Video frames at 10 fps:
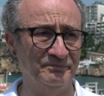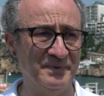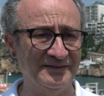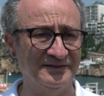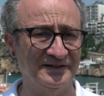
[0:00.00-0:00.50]

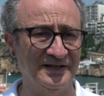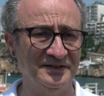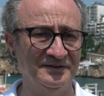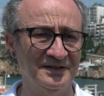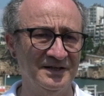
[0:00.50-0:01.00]

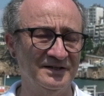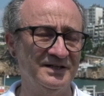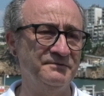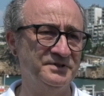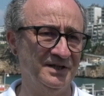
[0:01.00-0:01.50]
mendireğinin
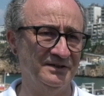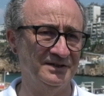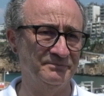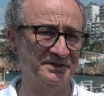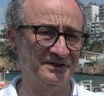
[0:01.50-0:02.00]
revize
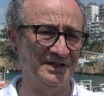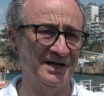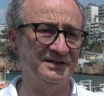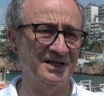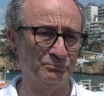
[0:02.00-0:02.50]
edilmesi,
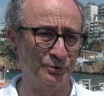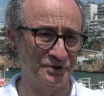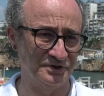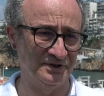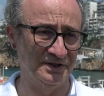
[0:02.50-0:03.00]
tadilat
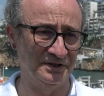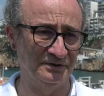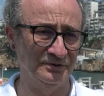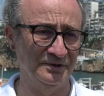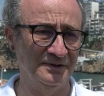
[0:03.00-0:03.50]
projesi
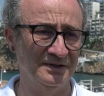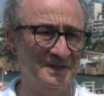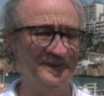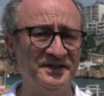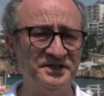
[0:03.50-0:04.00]
gerekiyor.
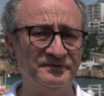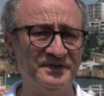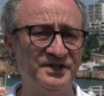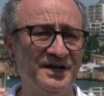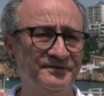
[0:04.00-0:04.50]
Deniz
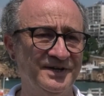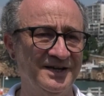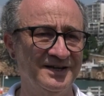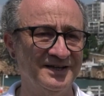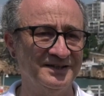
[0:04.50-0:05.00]
ve
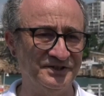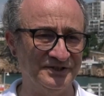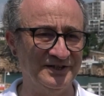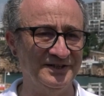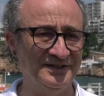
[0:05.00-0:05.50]
çevre
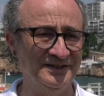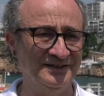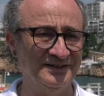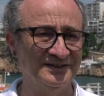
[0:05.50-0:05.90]
kirliliği